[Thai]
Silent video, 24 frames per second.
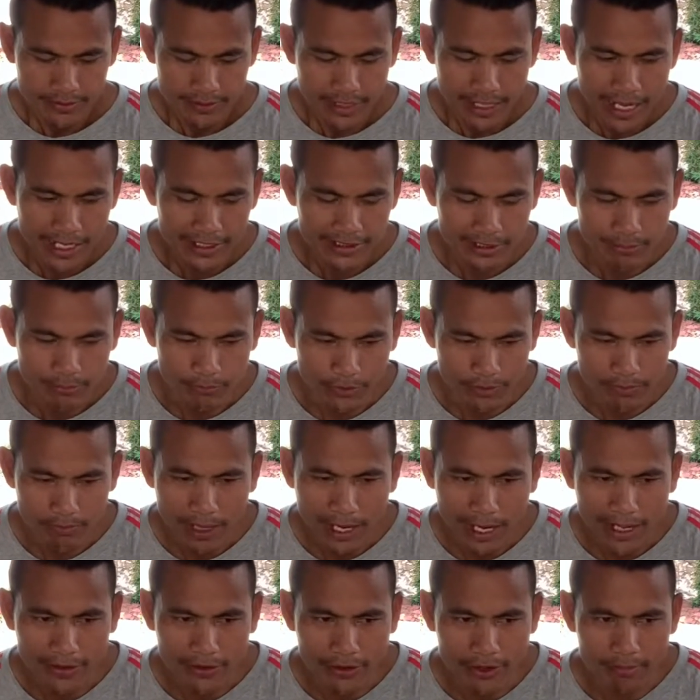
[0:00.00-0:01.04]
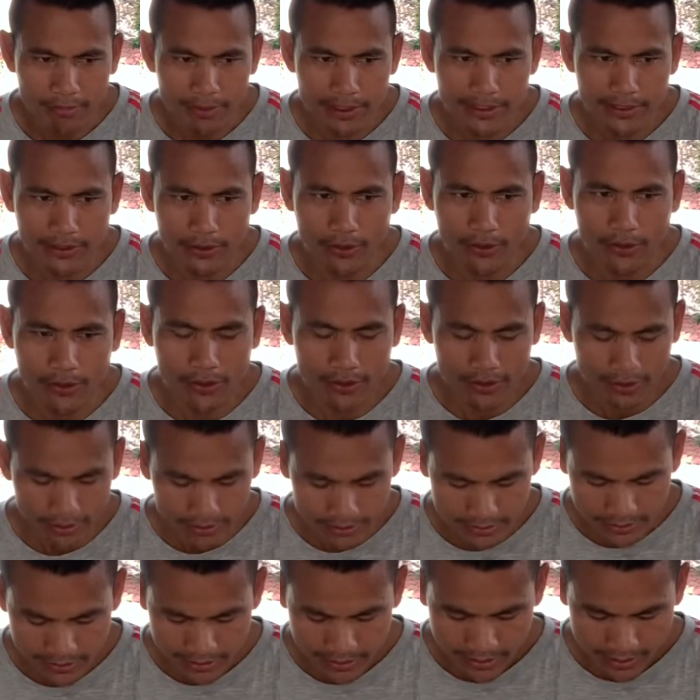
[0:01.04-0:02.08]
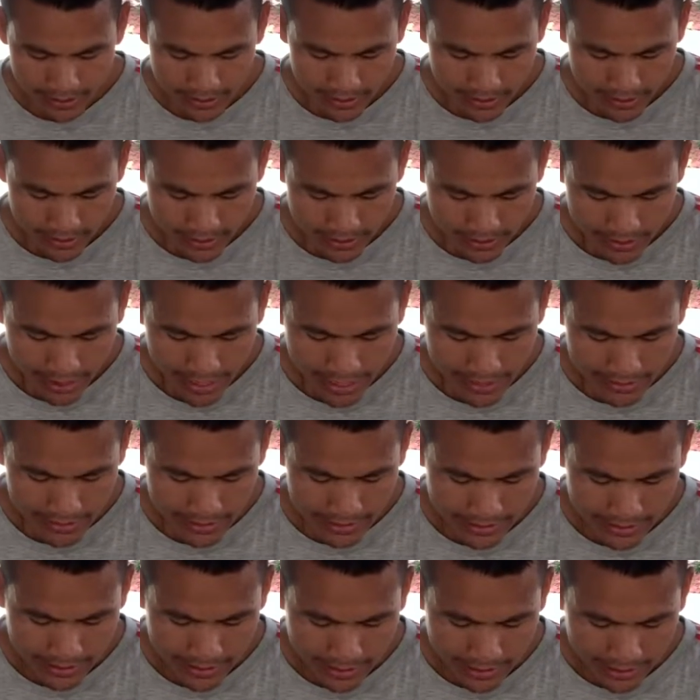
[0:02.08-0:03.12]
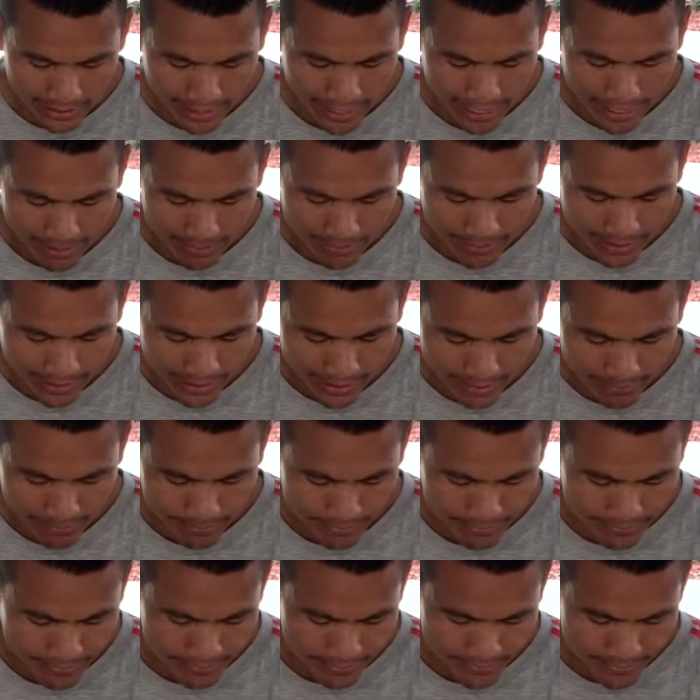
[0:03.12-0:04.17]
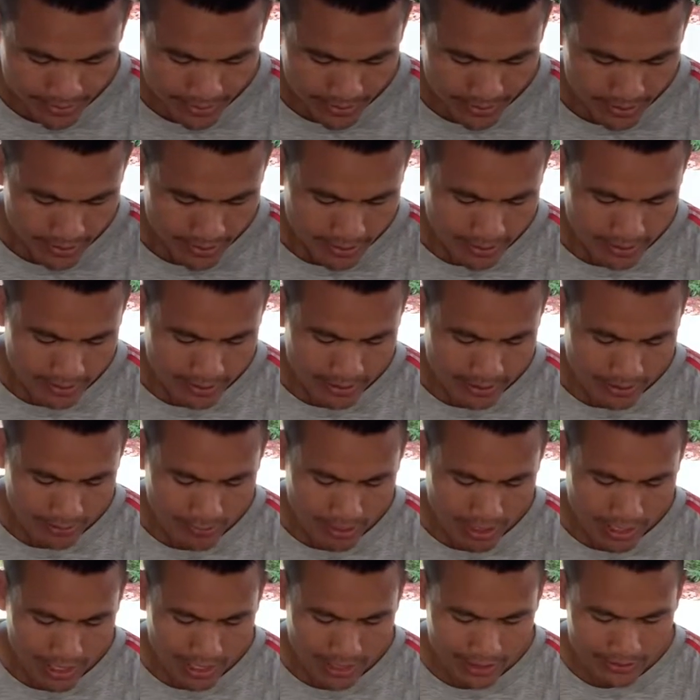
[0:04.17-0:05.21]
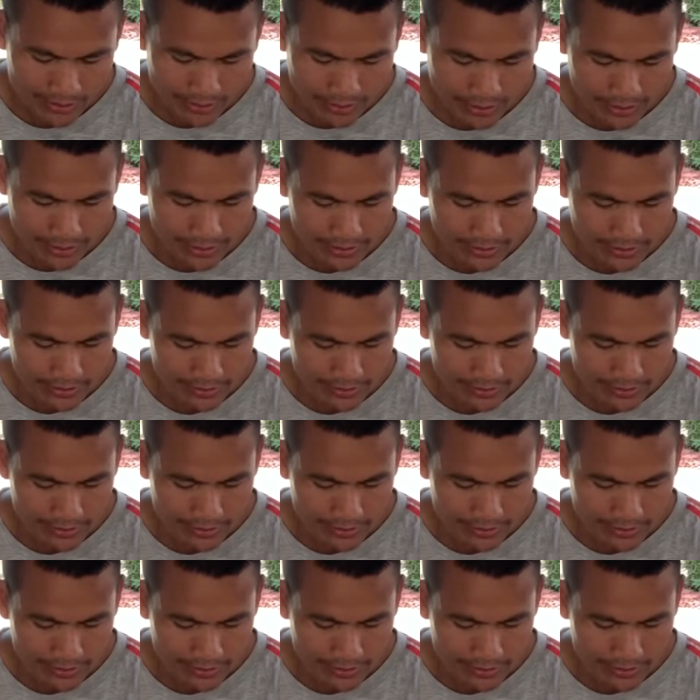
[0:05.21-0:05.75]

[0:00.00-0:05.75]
ยาสมุนไพรของพี่โจฮักนสารคาม นะครับ จะเรียกว่าต้น